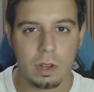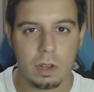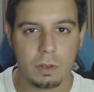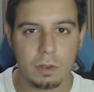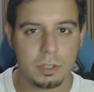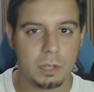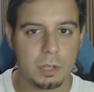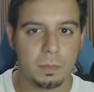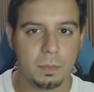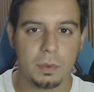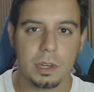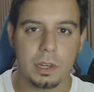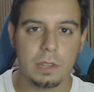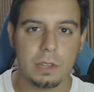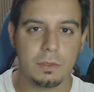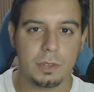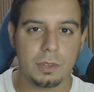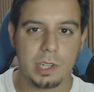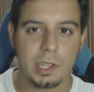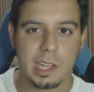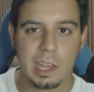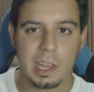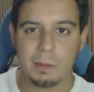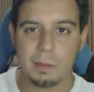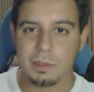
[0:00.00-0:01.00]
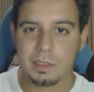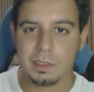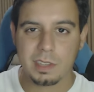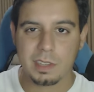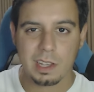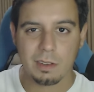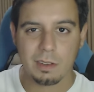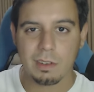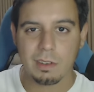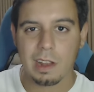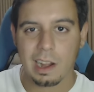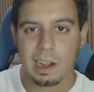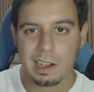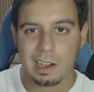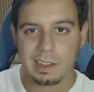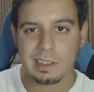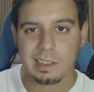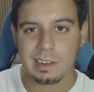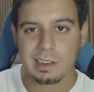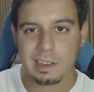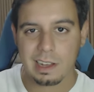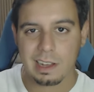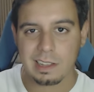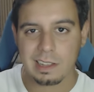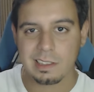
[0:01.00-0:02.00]
tipo nível de game de celular, tá
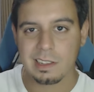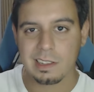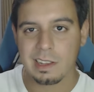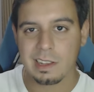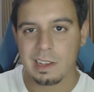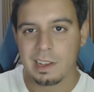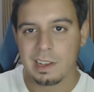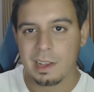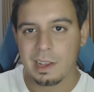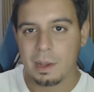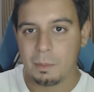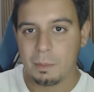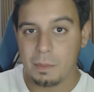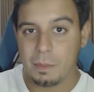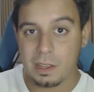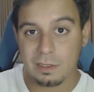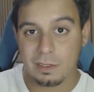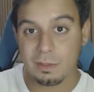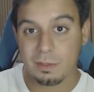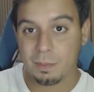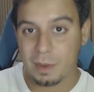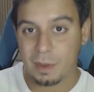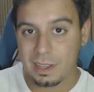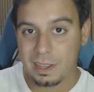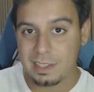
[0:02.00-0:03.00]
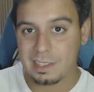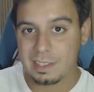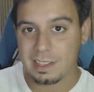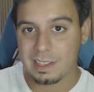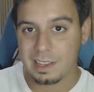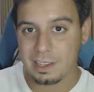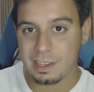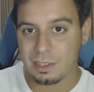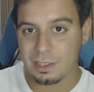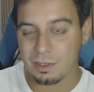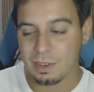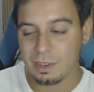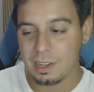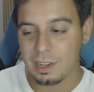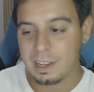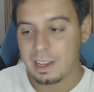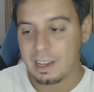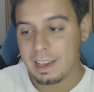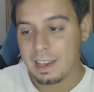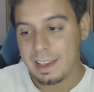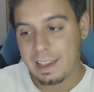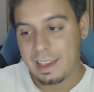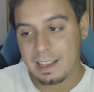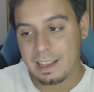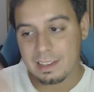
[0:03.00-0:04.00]
ligado? Mesmo PlayStation.
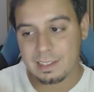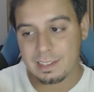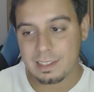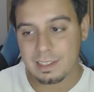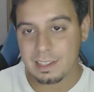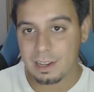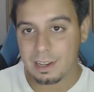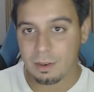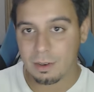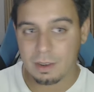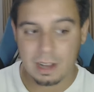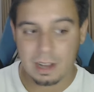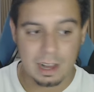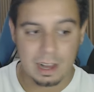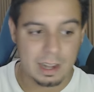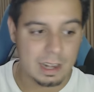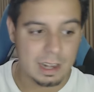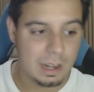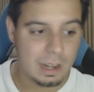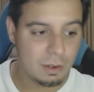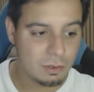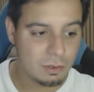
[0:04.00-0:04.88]
Esse não, cara. Ele é um